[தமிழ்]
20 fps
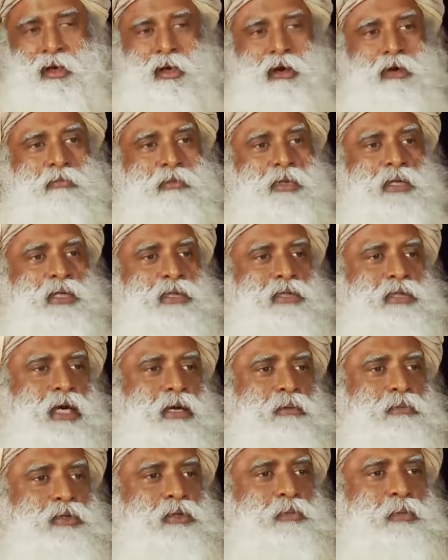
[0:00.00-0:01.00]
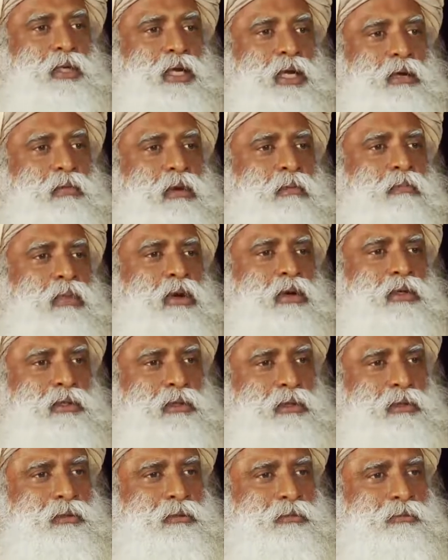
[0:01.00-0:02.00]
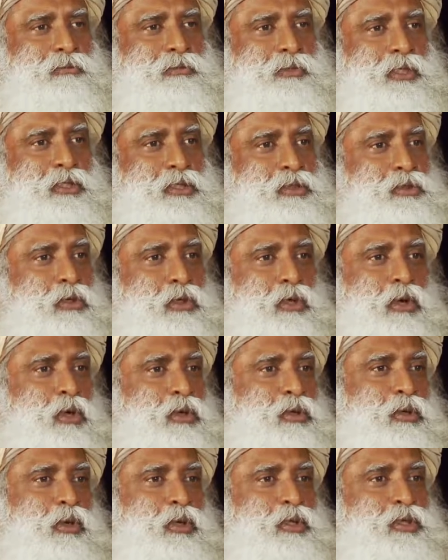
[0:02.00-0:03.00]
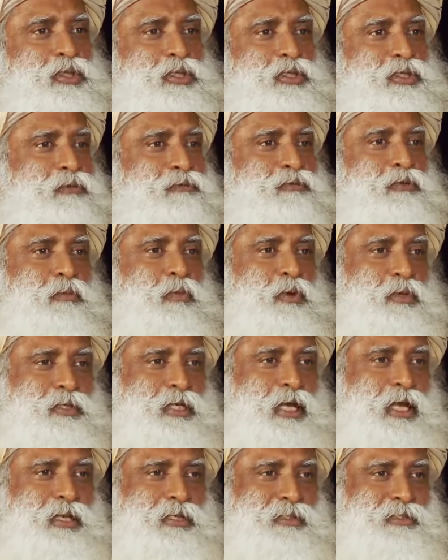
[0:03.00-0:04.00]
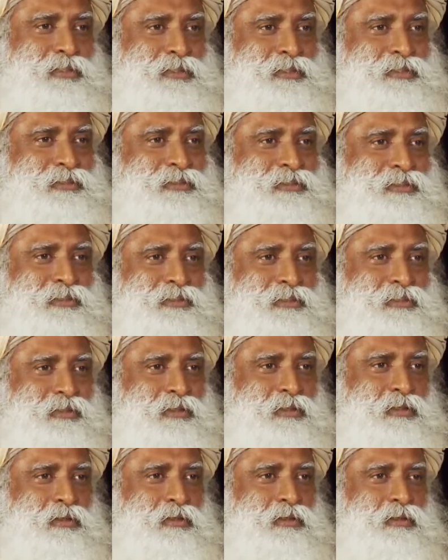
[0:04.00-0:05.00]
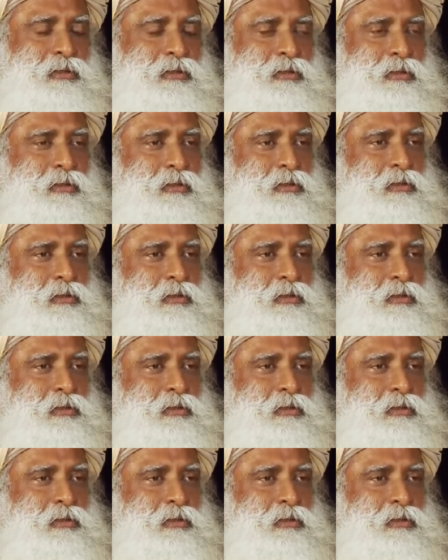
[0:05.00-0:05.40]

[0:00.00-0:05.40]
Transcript: எத்தனை முறை இறப்பில்லாதவரா ஆனீங்க அதாவது உங்க மரணத்தை பத்தி விழிப்புணர்வு இல்லாம இருக்கிறீங்க